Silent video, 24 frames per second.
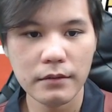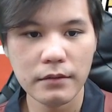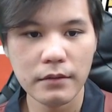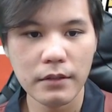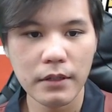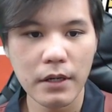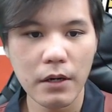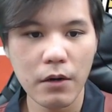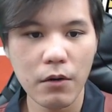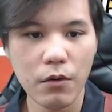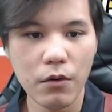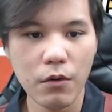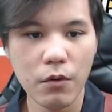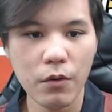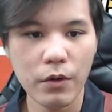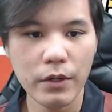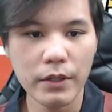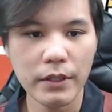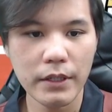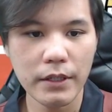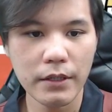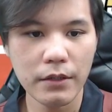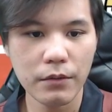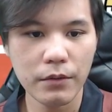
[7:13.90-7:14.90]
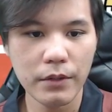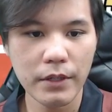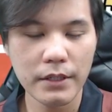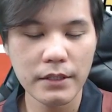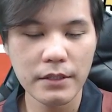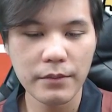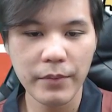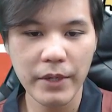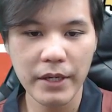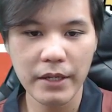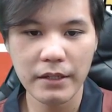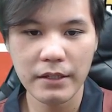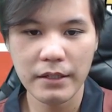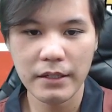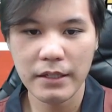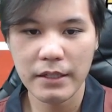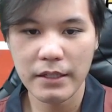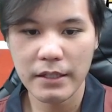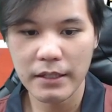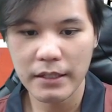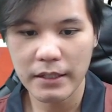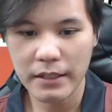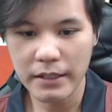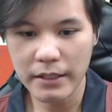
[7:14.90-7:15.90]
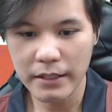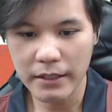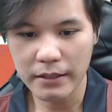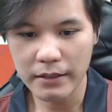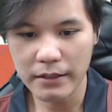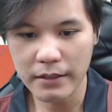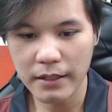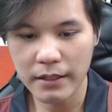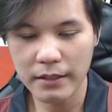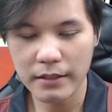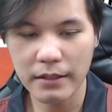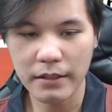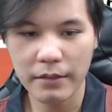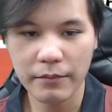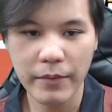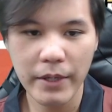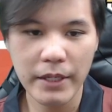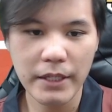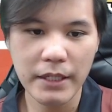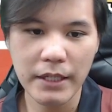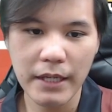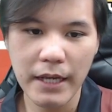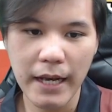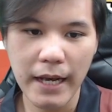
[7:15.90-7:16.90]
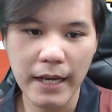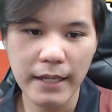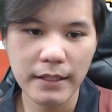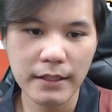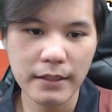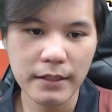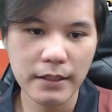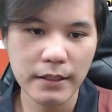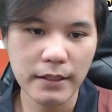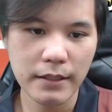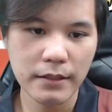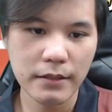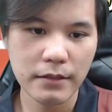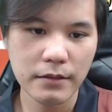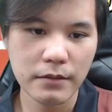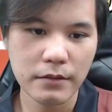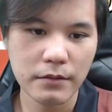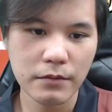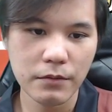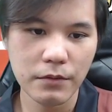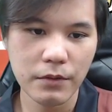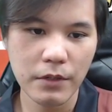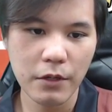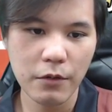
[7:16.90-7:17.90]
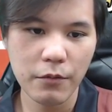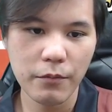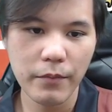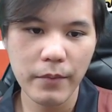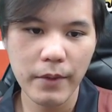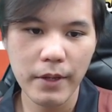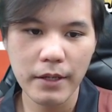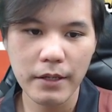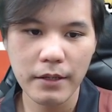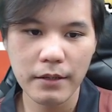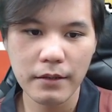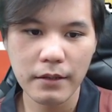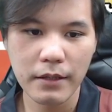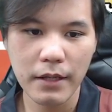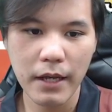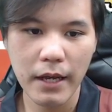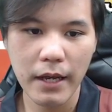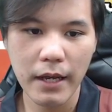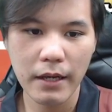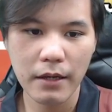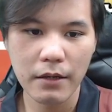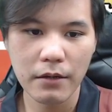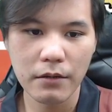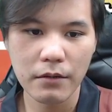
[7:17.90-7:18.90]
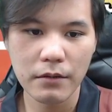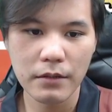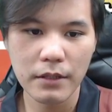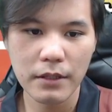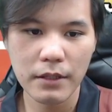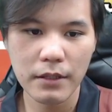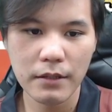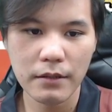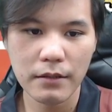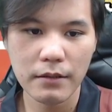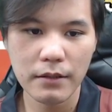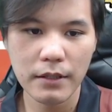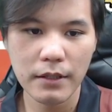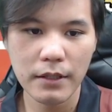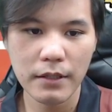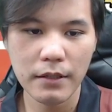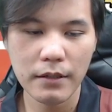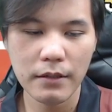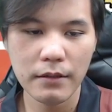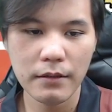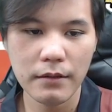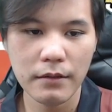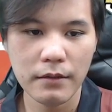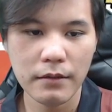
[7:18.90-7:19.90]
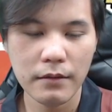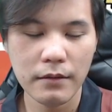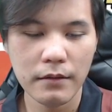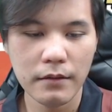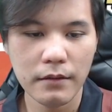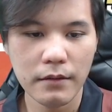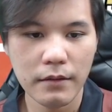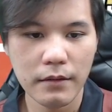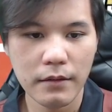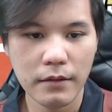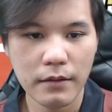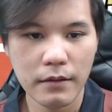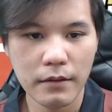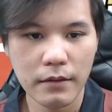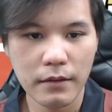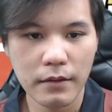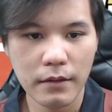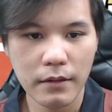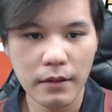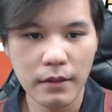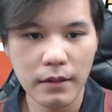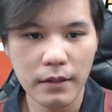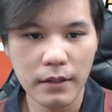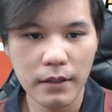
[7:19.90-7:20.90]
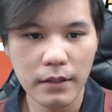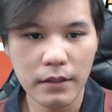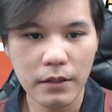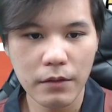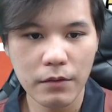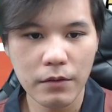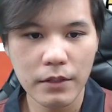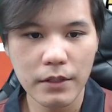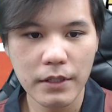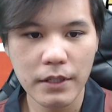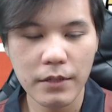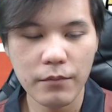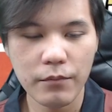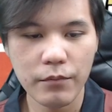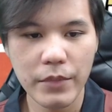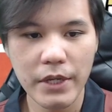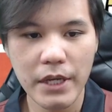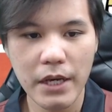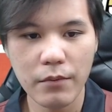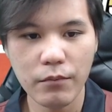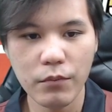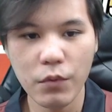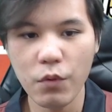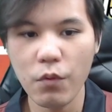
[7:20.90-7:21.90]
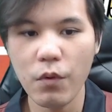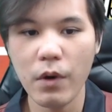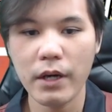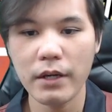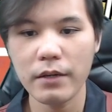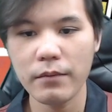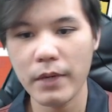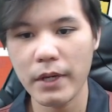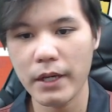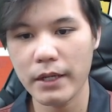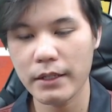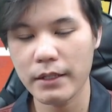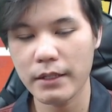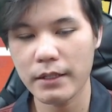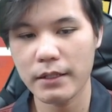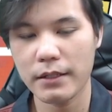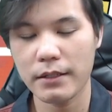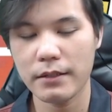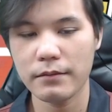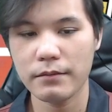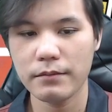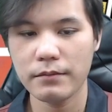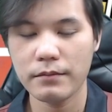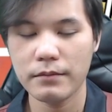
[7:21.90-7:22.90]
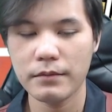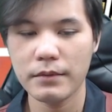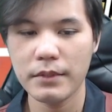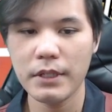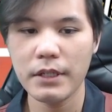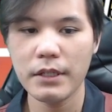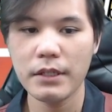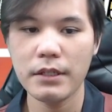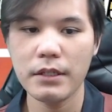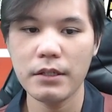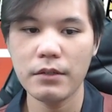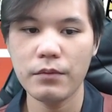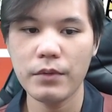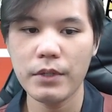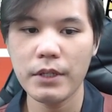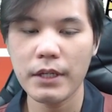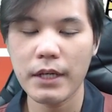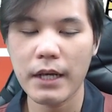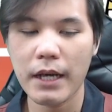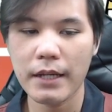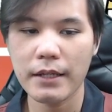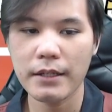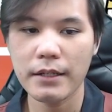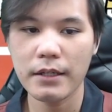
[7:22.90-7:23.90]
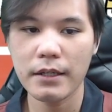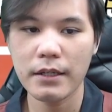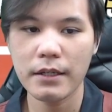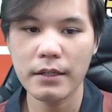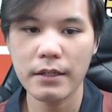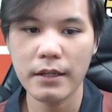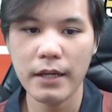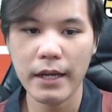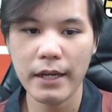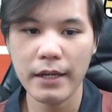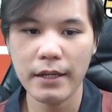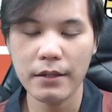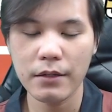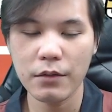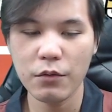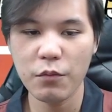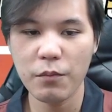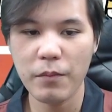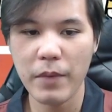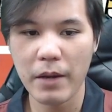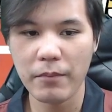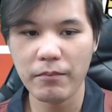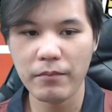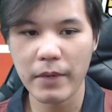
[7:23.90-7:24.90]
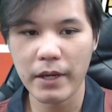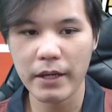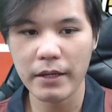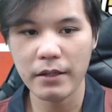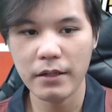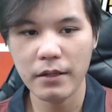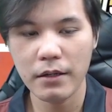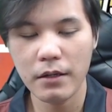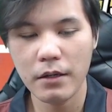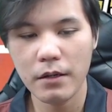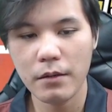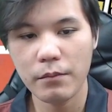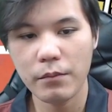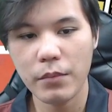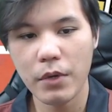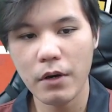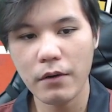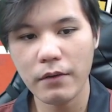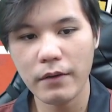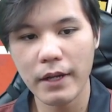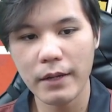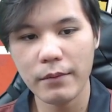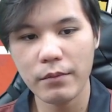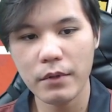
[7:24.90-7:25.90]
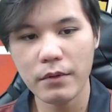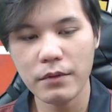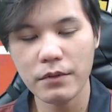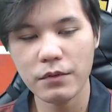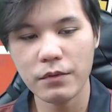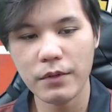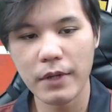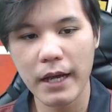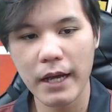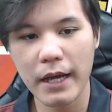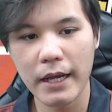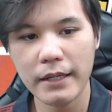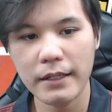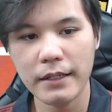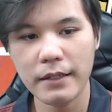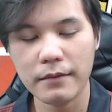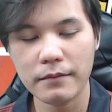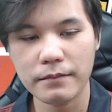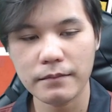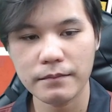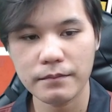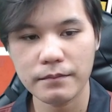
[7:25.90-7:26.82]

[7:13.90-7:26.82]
เขาเอาโคนกินตรงนี้จะเป็นอีกเรื่องหนึ่งเป็นอีกงานหนึ่งเลย คุณเอาเม็ดแทงก็กินกินแล้วเขาก็ทิมเบี้ยมั่วขึ้นมาอย่างเงี้ยนี่คือวิธีการเดินในรูปแบบใหม่ เพราะอะไรเพราะสุดท้ายเนี่ย